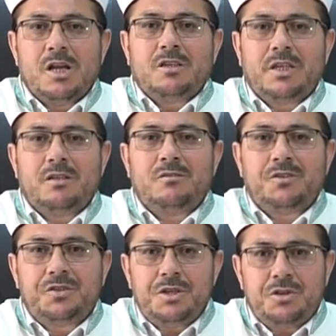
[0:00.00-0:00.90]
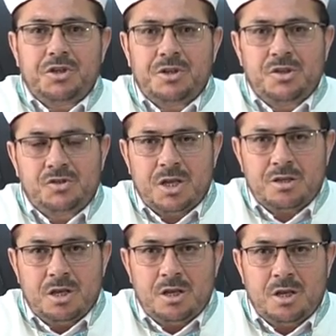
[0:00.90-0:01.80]
kendisi için
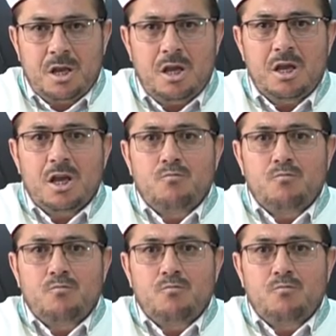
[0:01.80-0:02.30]
istediğini